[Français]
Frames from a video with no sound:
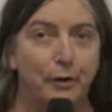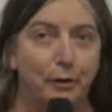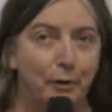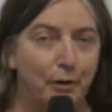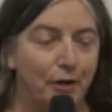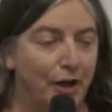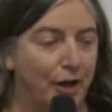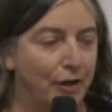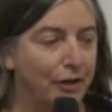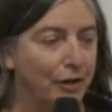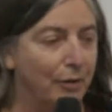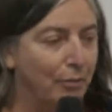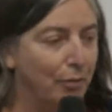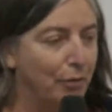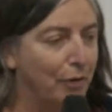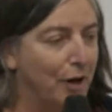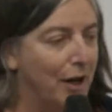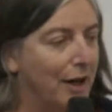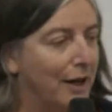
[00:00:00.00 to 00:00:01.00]
en recherche
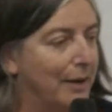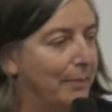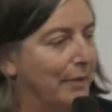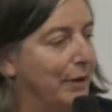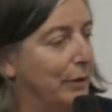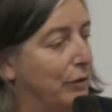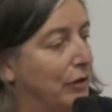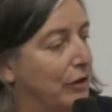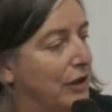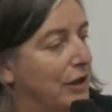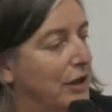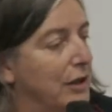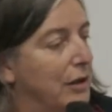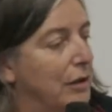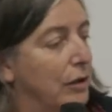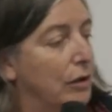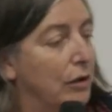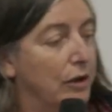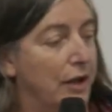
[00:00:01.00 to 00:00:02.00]
d'emploi, mais aussi
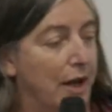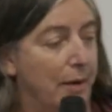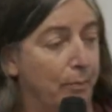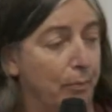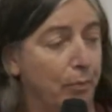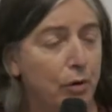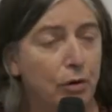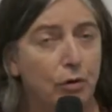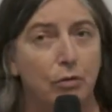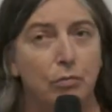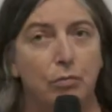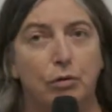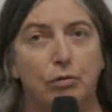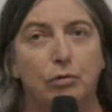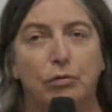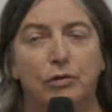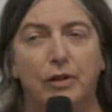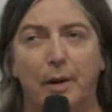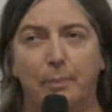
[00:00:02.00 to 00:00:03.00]
euh, il y a beaucoup
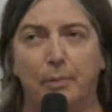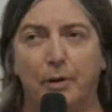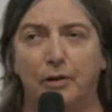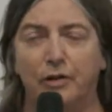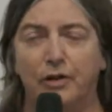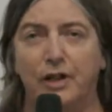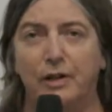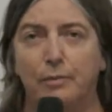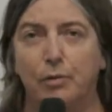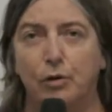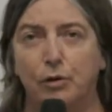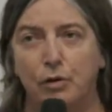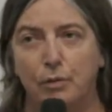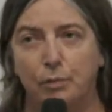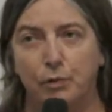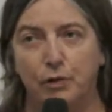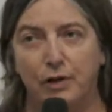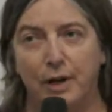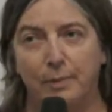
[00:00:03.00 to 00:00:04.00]
beaucoup d'apprentis, beaucoup
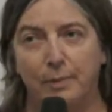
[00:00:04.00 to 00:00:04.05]
plus